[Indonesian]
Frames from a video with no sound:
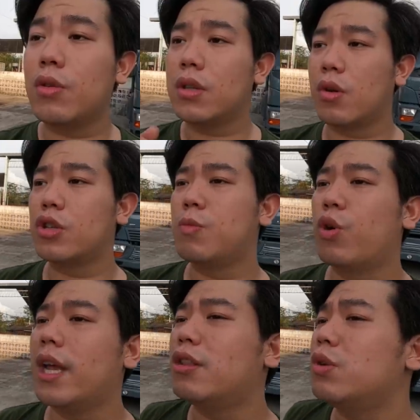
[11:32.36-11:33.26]
tune terus
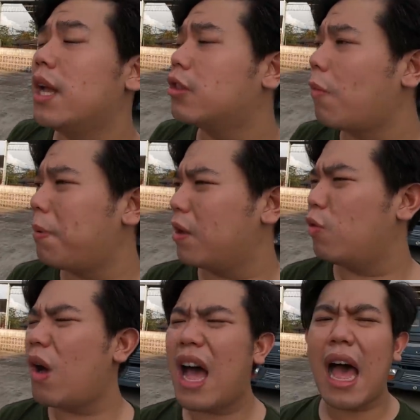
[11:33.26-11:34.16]
mungkin tuh day topik
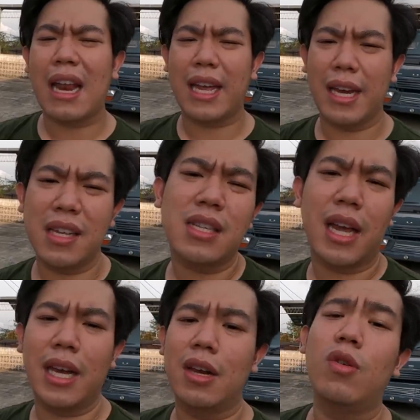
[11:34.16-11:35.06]
gua hari ini
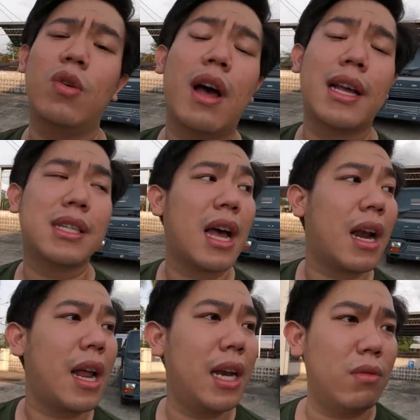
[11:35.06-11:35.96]
segini dulu guys
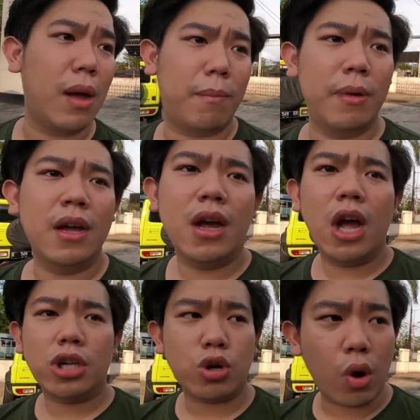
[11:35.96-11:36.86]
karena ini udah
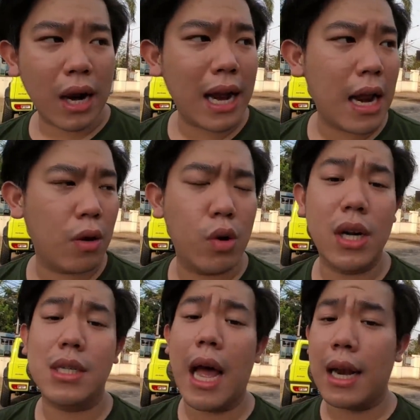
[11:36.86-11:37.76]
sore dan gua
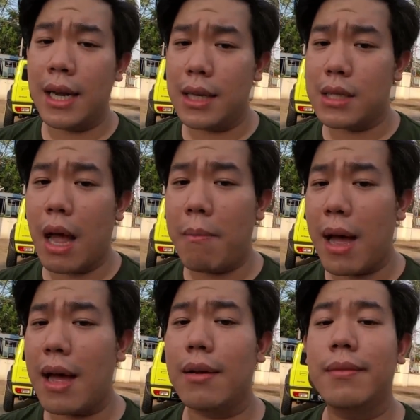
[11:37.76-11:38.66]
udah dicari
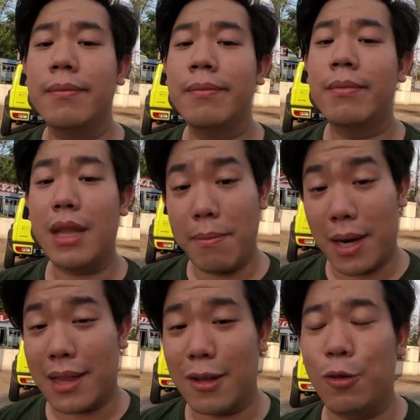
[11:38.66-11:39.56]
sama
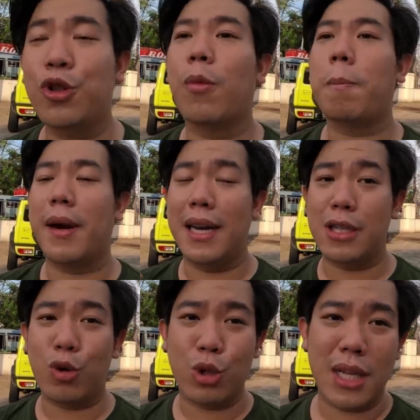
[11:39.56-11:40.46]
Earth untuk
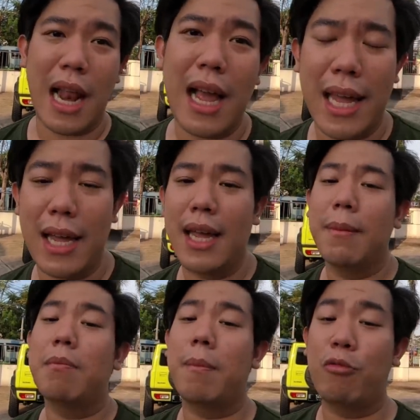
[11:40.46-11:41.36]
berdiskusi lagi
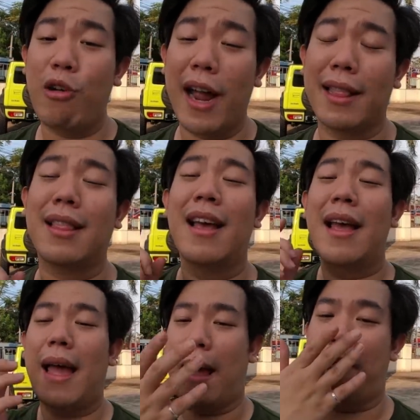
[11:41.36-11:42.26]
membuat
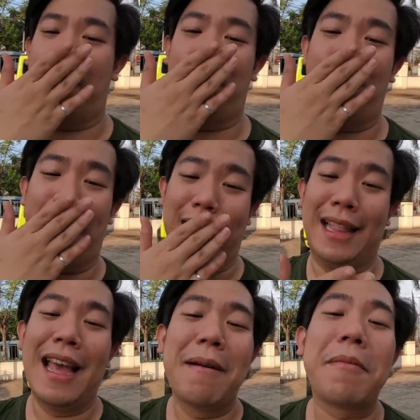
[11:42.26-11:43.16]
eh membuat
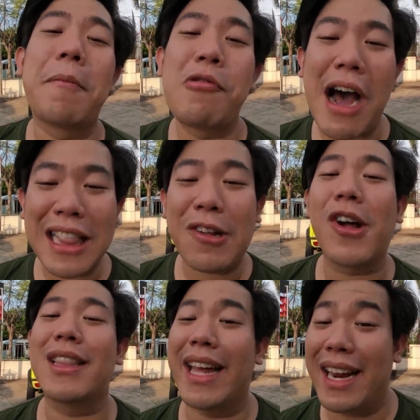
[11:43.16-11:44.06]
membuat
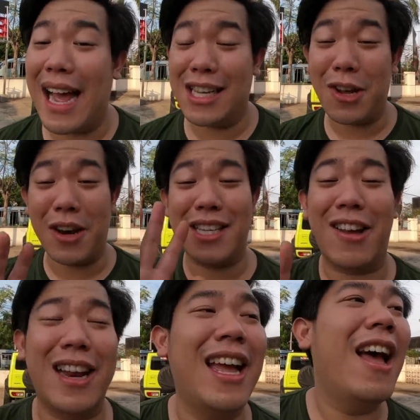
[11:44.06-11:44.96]
konten guys sorry
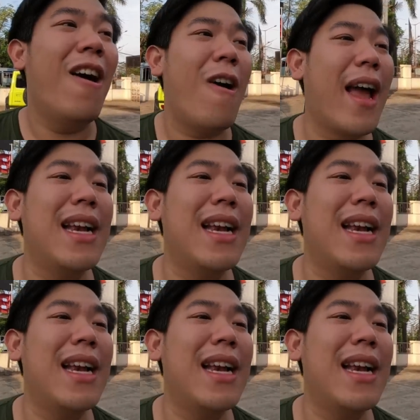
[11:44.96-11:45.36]
sorry oke